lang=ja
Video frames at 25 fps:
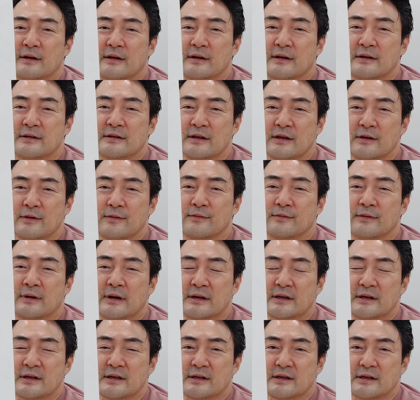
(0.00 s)
に
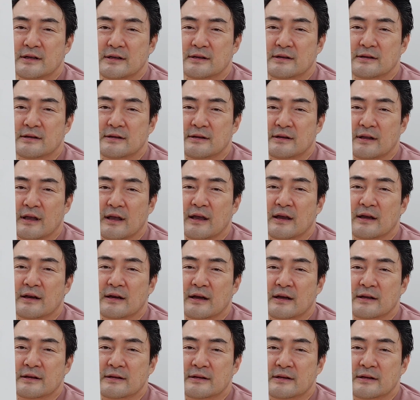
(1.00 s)
割り切ってって
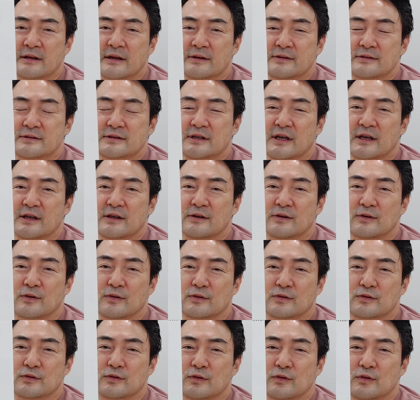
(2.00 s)
選んでる選
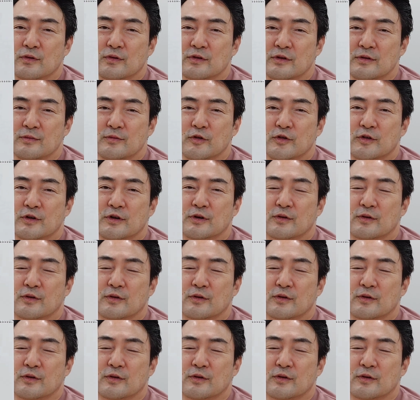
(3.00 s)
曲のようにも